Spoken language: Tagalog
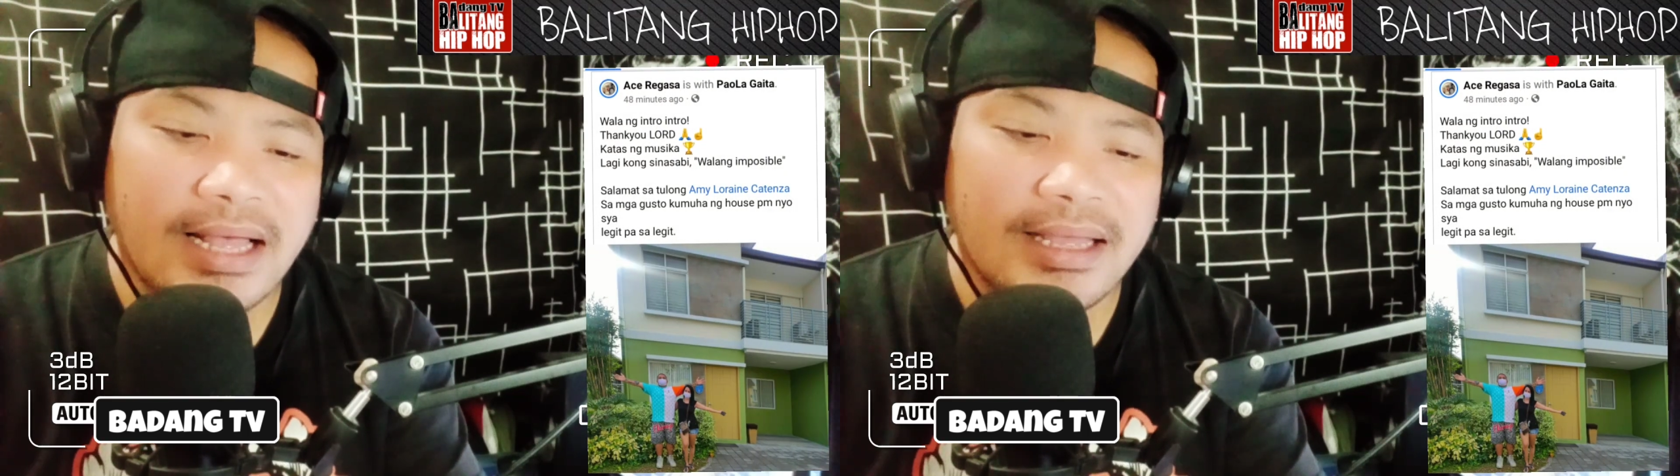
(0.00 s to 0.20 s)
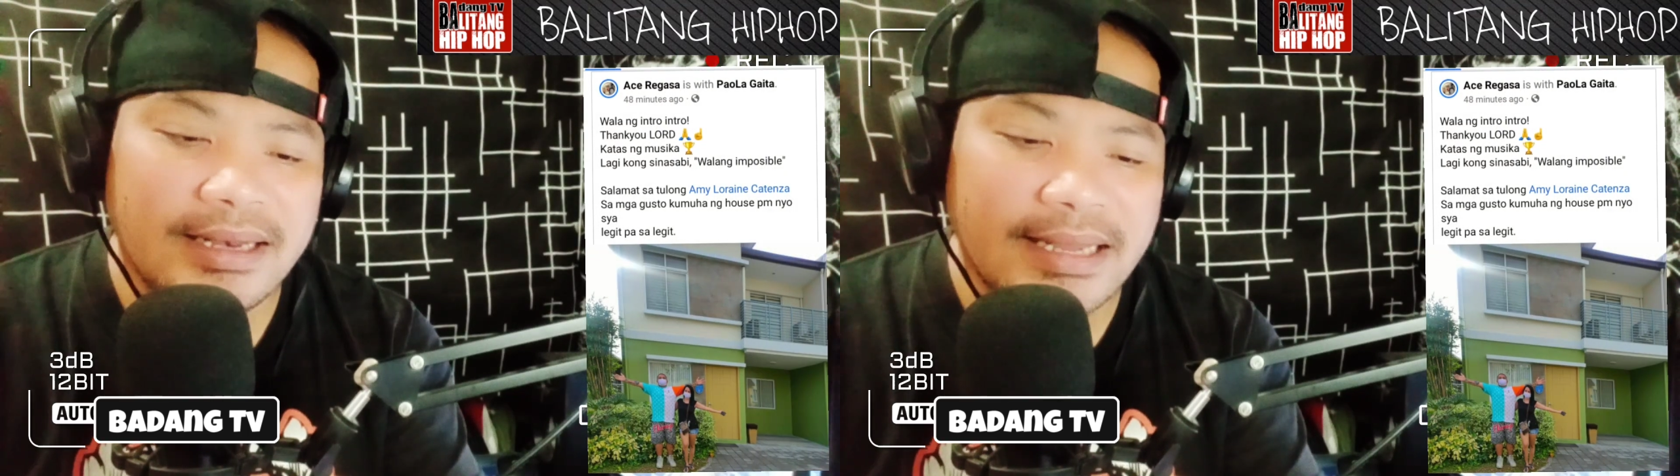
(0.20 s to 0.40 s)

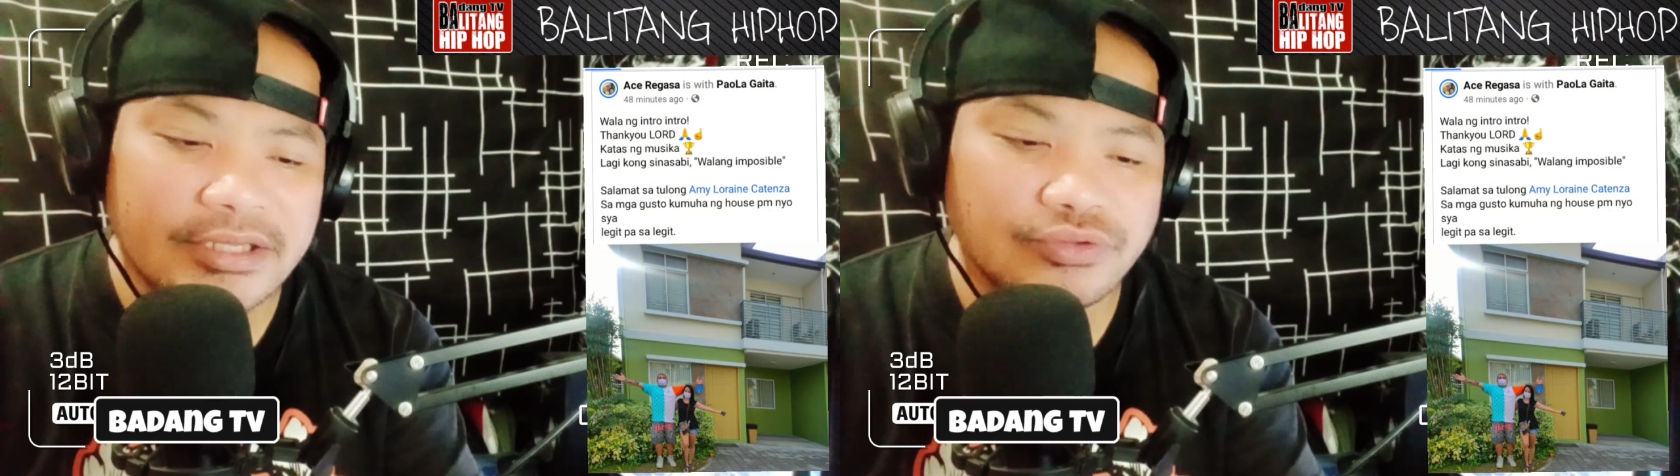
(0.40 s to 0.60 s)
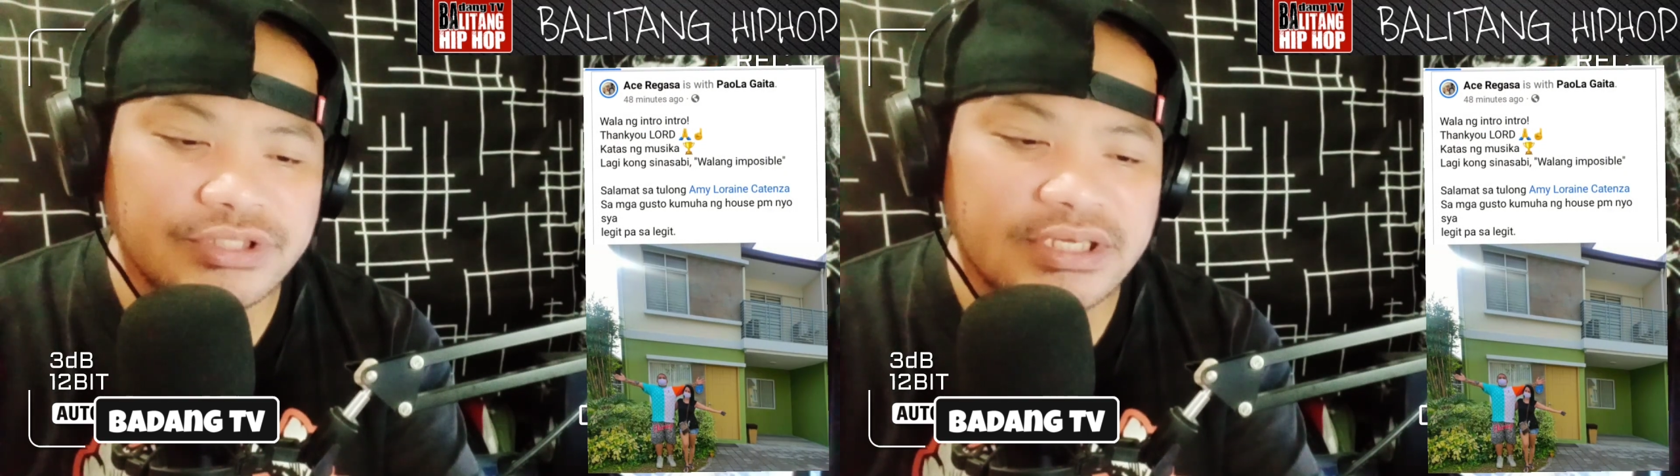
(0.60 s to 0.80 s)
Lagi kong
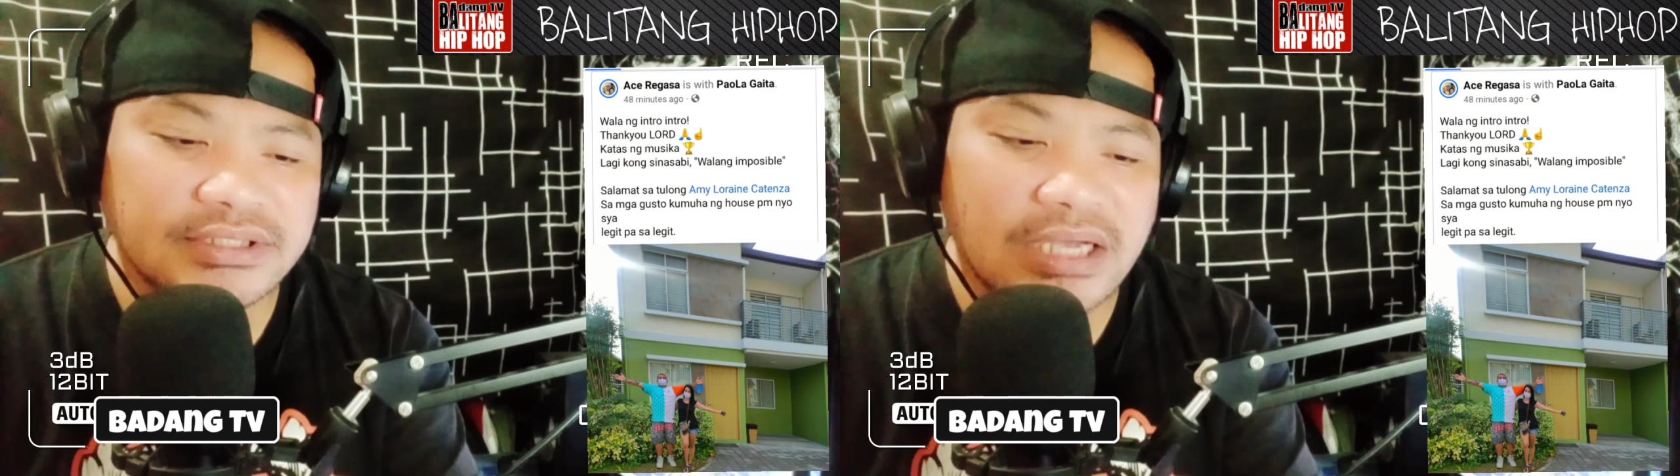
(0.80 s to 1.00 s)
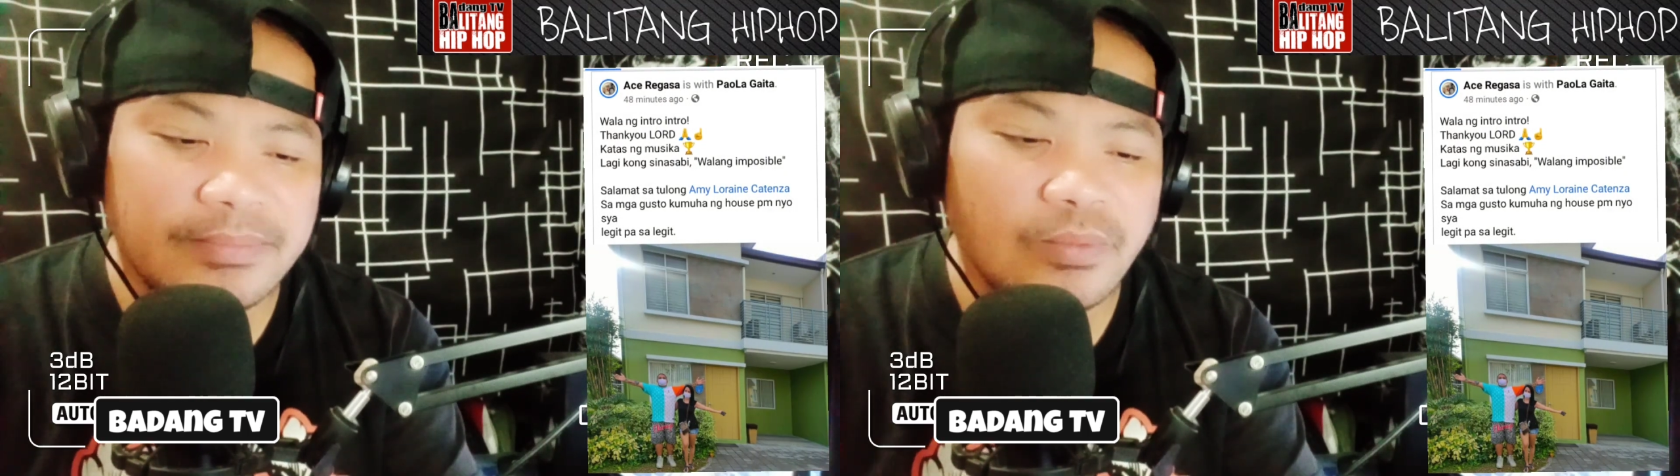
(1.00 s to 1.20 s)
sinasabi,
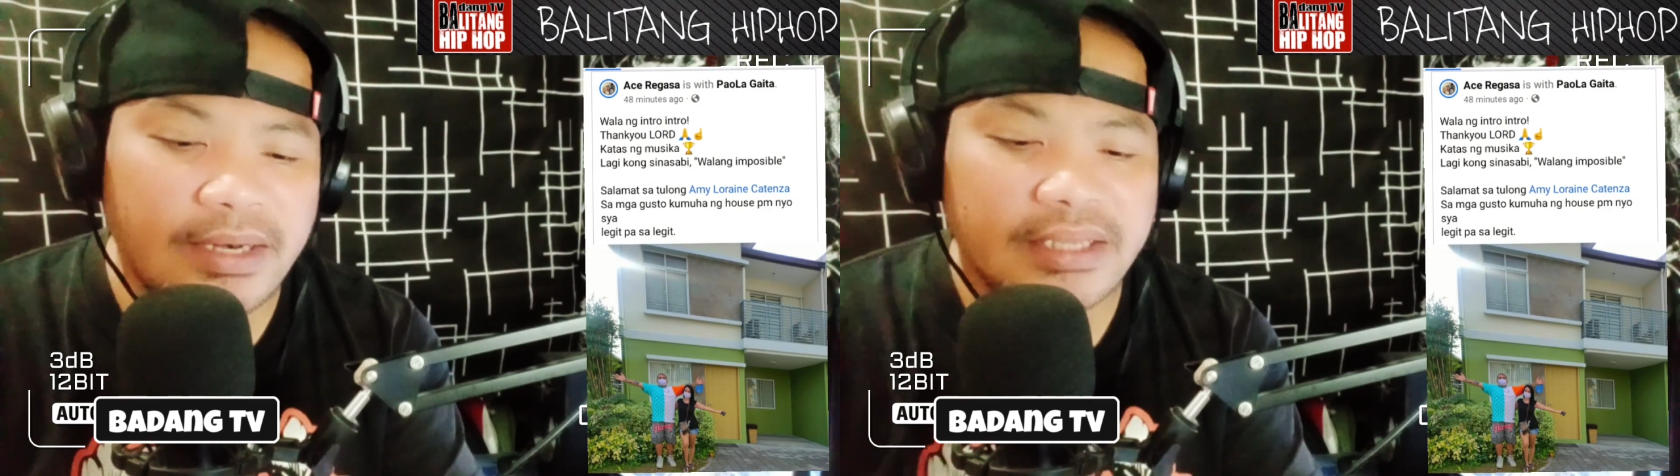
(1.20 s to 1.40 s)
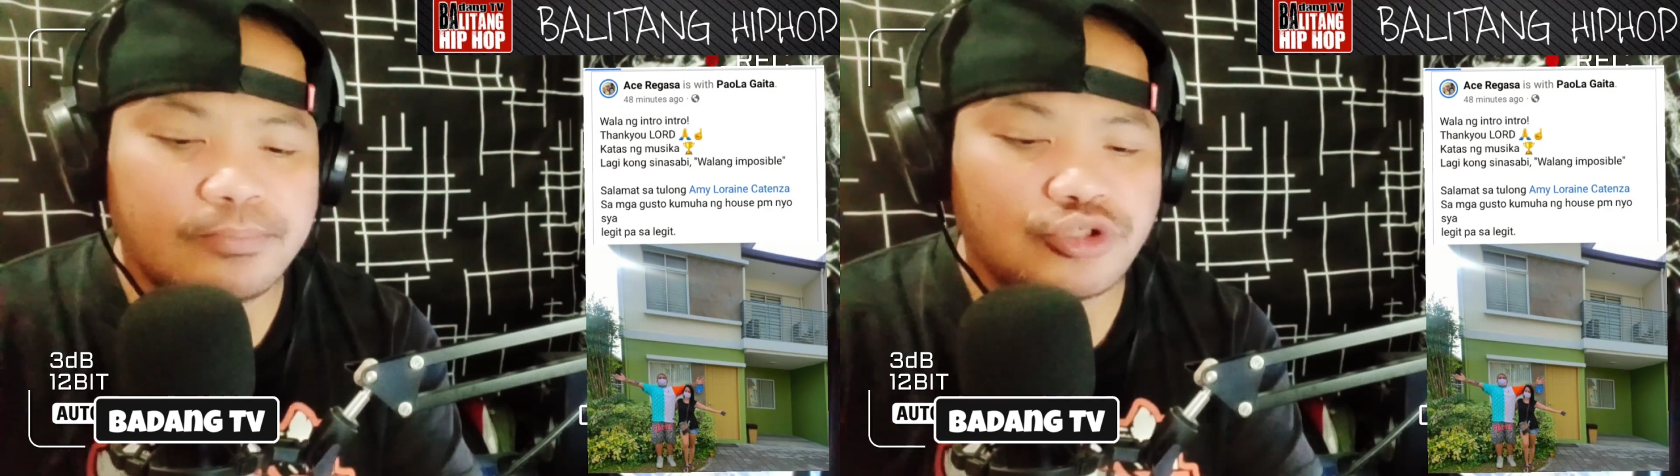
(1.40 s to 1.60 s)
walang
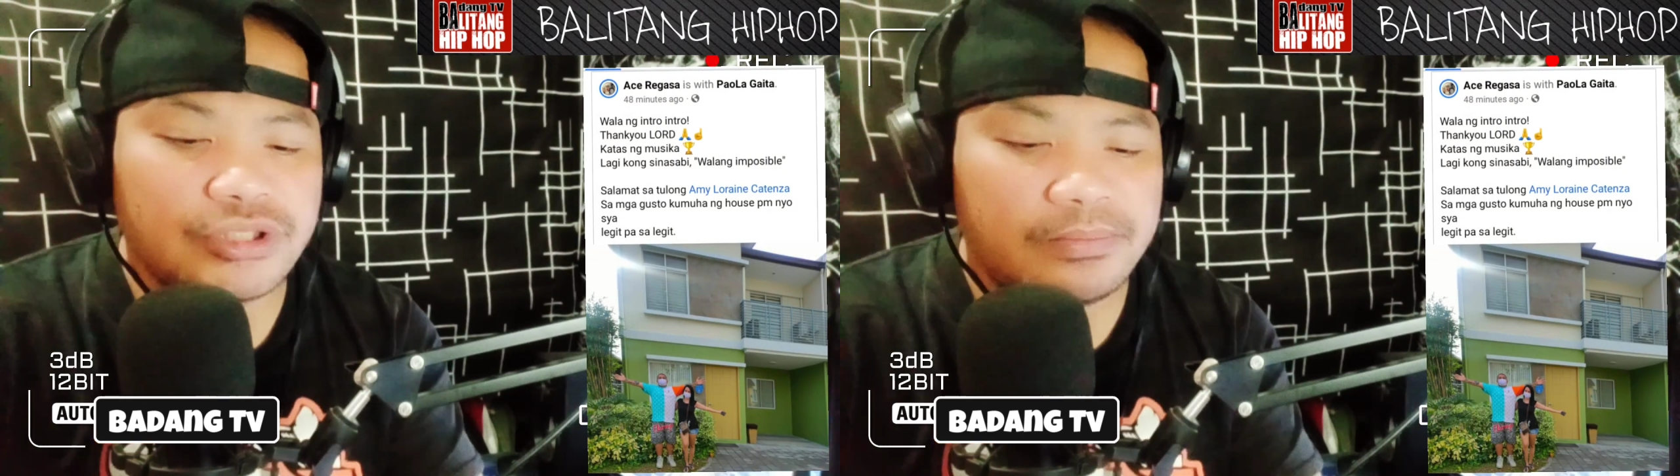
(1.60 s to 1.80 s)
imposible.